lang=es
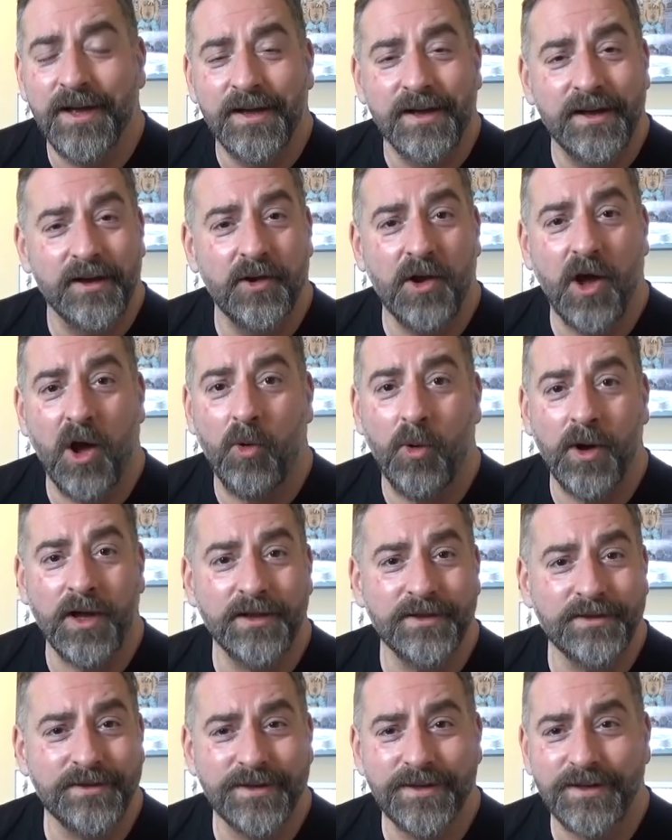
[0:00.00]
no
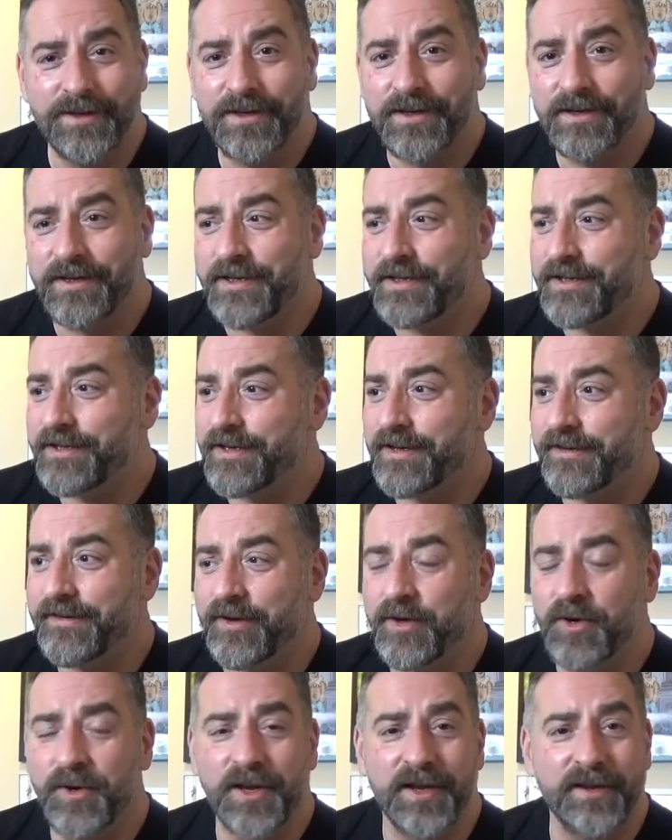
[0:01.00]
aguante y grite que se
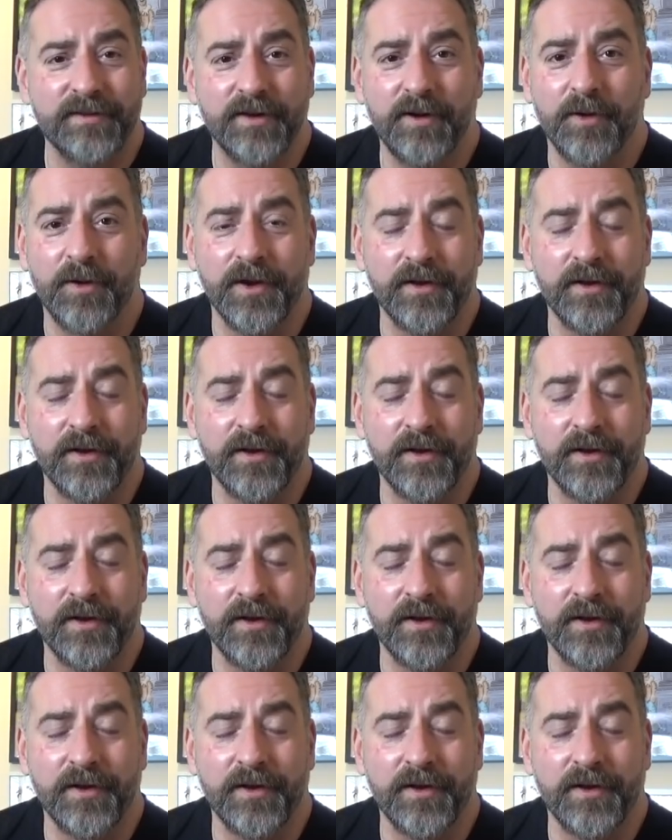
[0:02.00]
corre, que se corre,